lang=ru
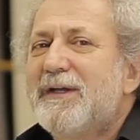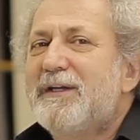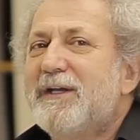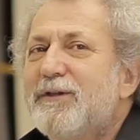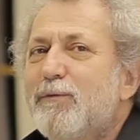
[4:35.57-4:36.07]

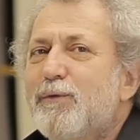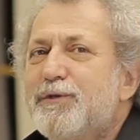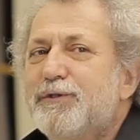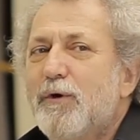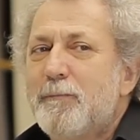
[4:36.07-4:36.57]
И я думаю,
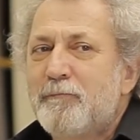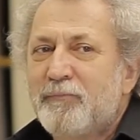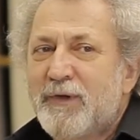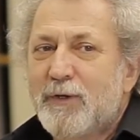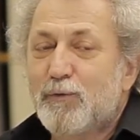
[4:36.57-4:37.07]
что
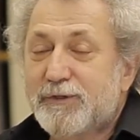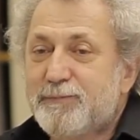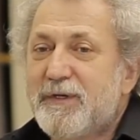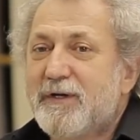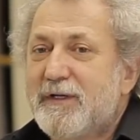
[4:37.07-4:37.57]

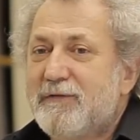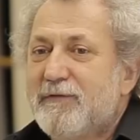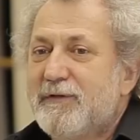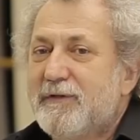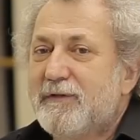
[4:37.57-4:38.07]
успех и,
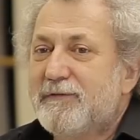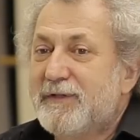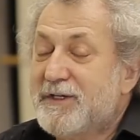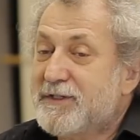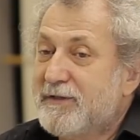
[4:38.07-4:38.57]
и
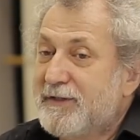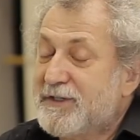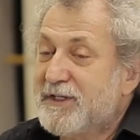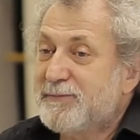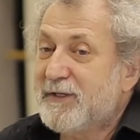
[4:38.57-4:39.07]
наших,
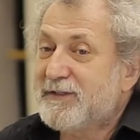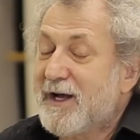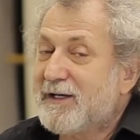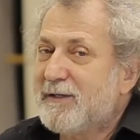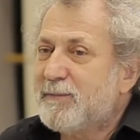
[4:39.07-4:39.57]
наших
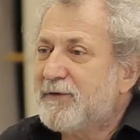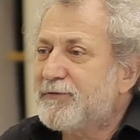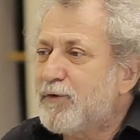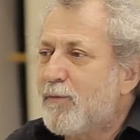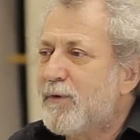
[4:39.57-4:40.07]
спектаклей именно
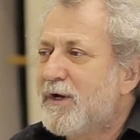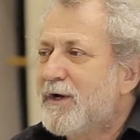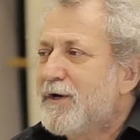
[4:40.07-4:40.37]
в том,